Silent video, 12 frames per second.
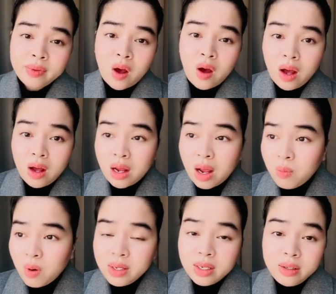họ không
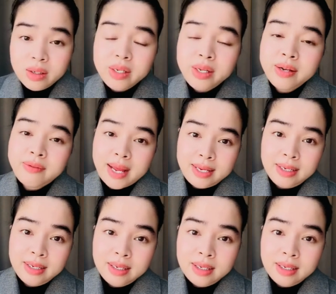có những người như vậy